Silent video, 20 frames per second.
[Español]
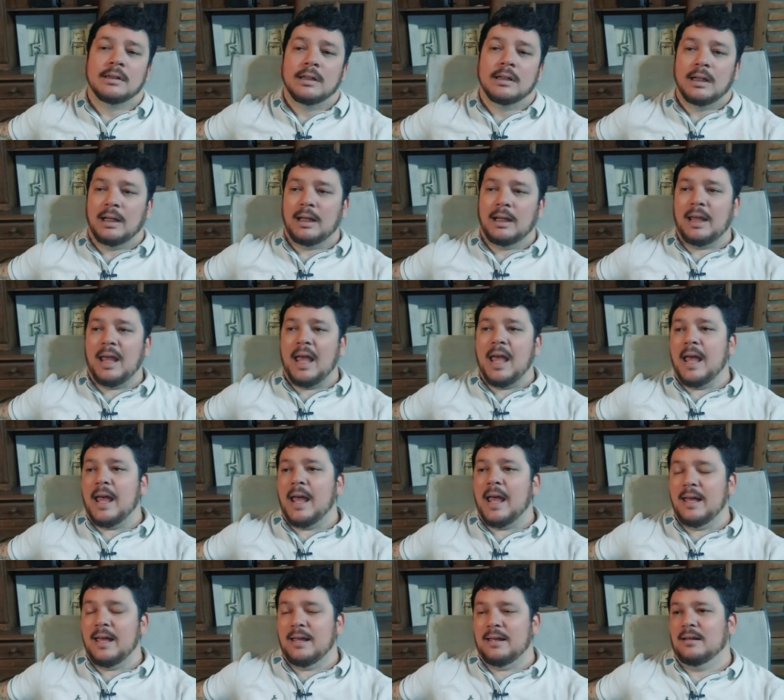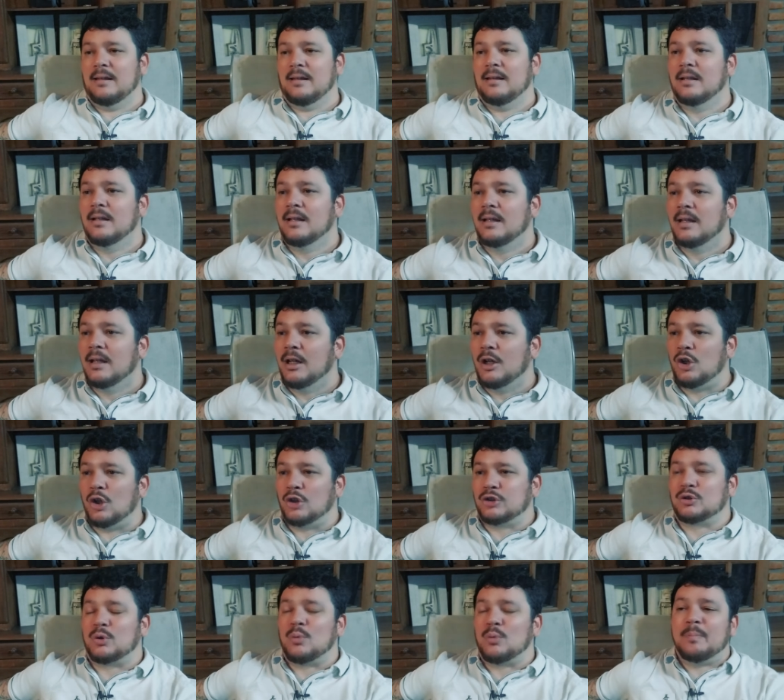que
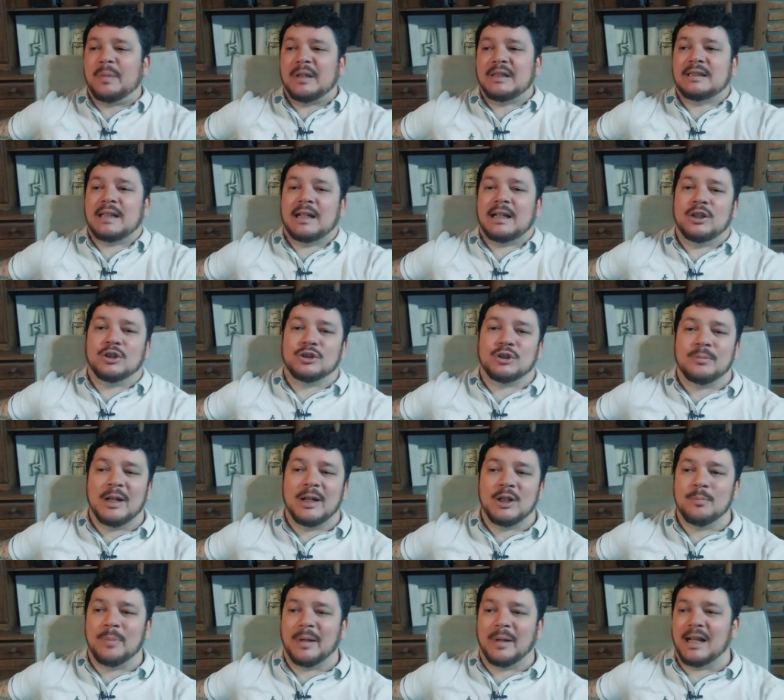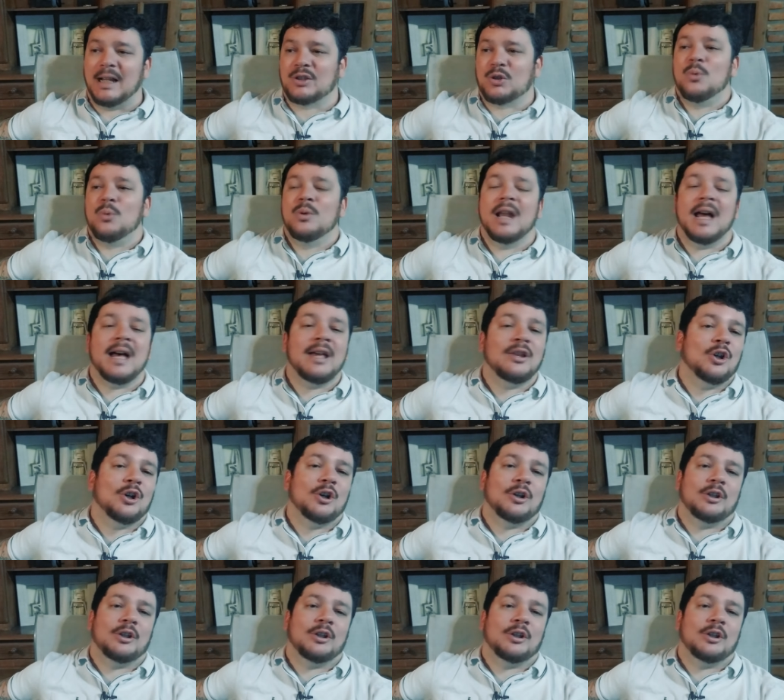los trumpistas lo tomaron para su lado y